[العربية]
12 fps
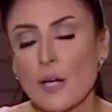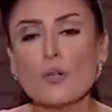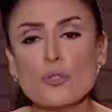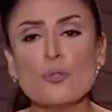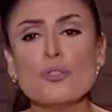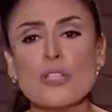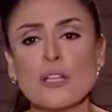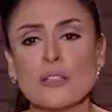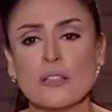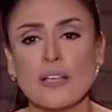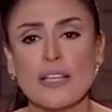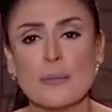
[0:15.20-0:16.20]
خصوصا
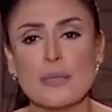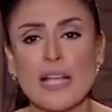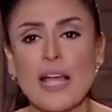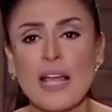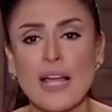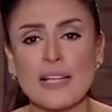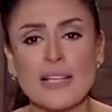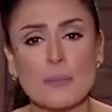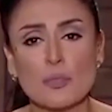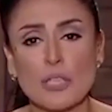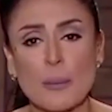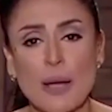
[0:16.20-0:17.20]
ان بيتقال
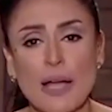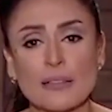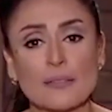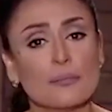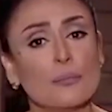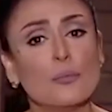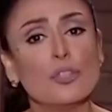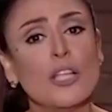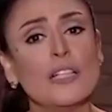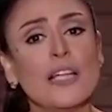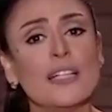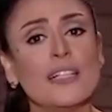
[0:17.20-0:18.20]
علينا مجتمعات
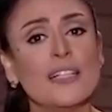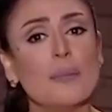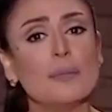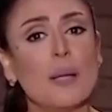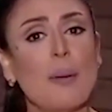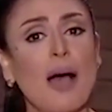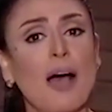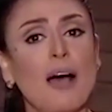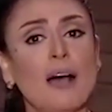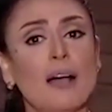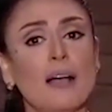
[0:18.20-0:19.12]
متدينه بطبعها